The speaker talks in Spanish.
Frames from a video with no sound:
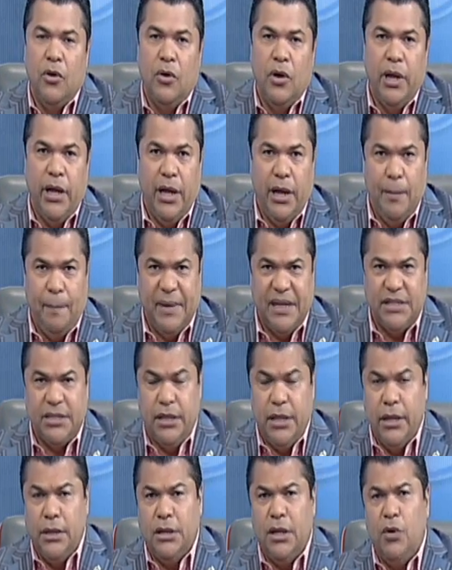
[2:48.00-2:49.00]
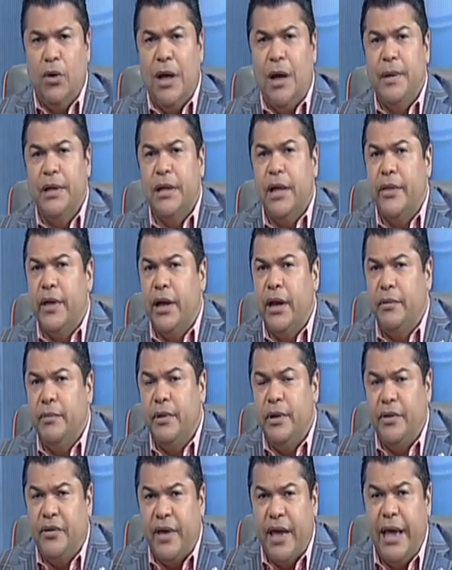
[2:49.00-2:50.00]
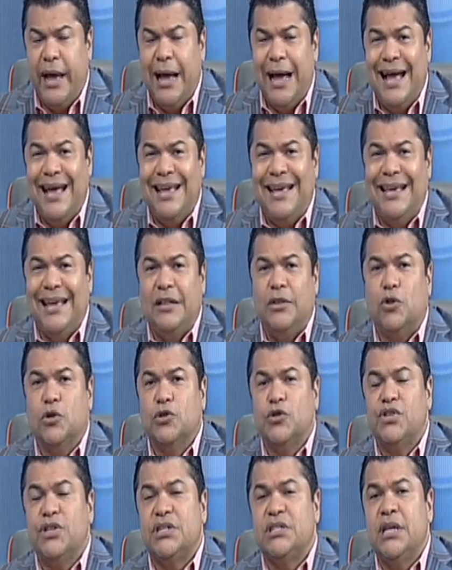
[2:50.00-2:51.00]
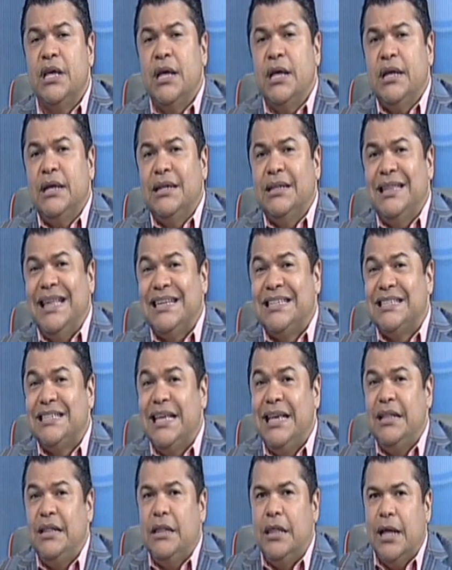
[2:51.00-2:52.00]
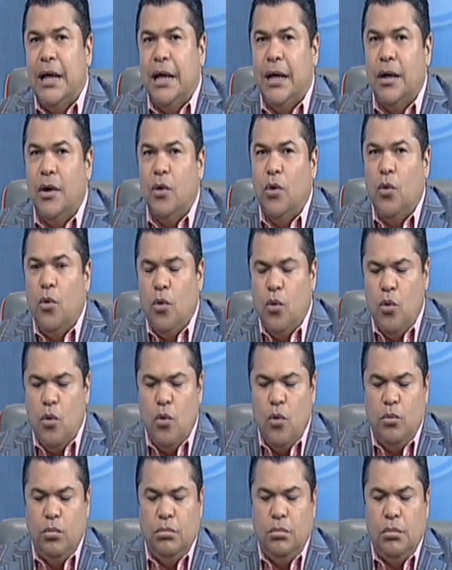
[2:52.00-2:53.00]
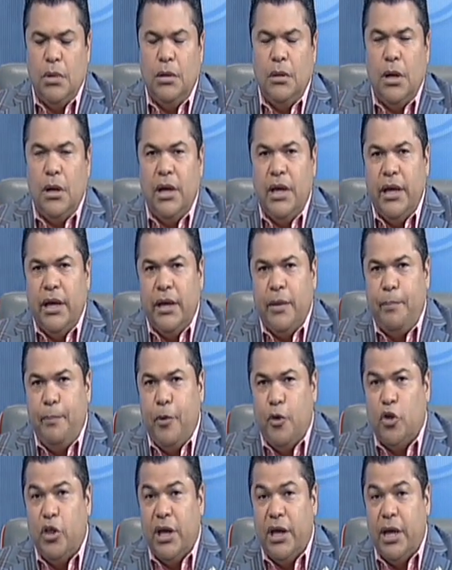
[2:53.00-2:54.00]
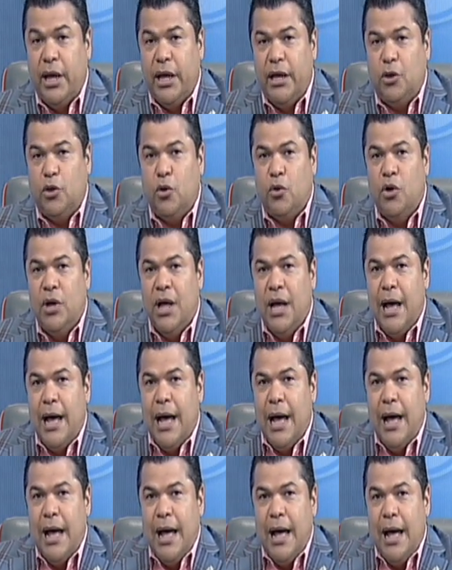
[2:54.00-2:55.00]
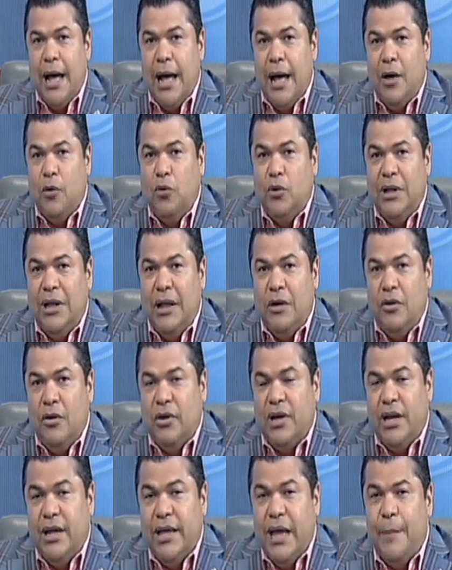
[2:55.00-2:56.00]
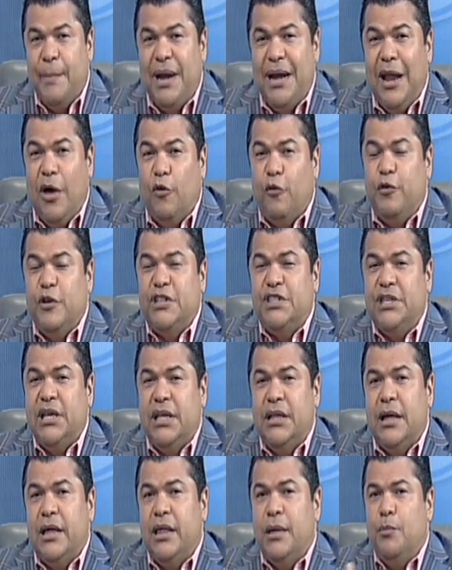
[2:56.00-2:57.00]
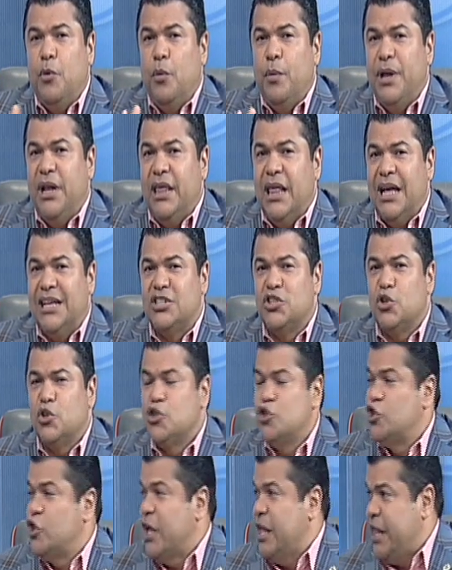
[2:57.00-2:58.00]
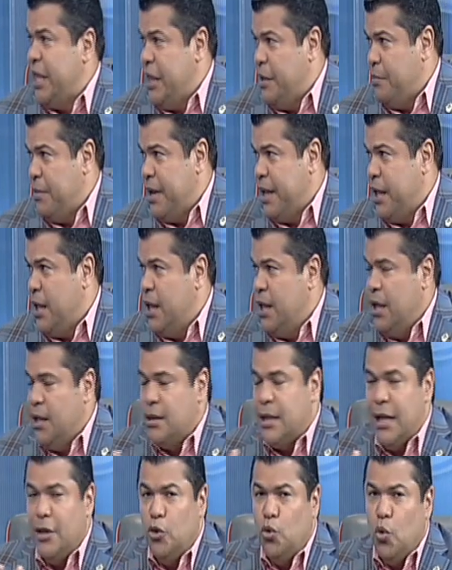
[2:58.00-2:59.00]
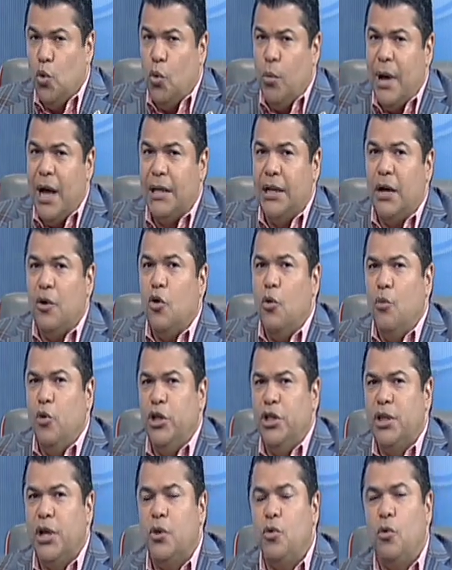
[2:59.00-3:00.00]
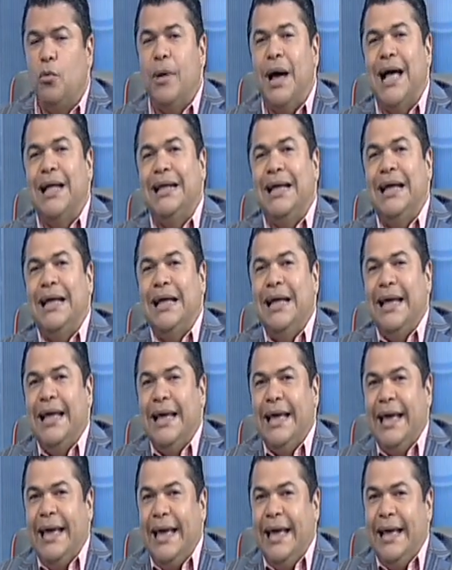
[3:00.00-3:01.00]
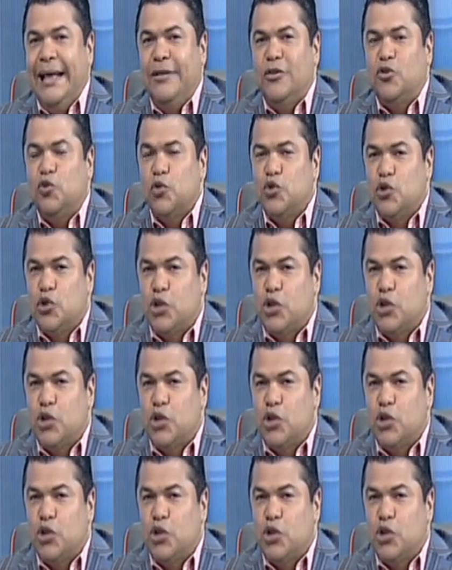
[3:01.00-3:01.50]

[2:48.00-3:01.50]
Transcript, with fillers: el presidente Luis Abinader llega y entonces designa un, eh, por decreto a lo que le llaman la Oficina de Movilidad Sostenible, tanto urbana como interurbana, en sus